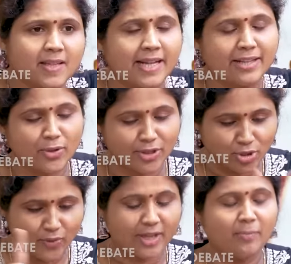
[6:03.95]
இல்ல இதோட
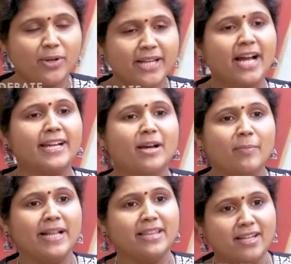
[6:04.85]
துவக்க புள்ளி
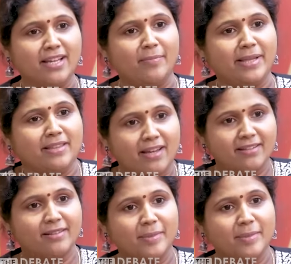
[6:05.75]
அண்ணாமலை தானே அமைந்தாரு